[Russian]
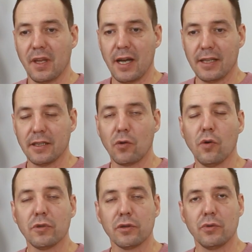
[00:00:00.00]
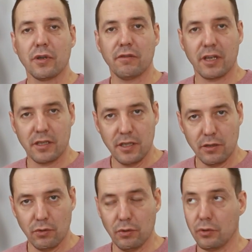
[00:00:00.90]
однокомнатную
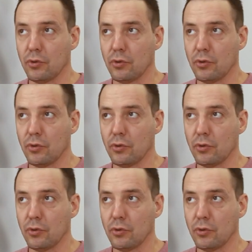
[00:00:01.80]
квартиру,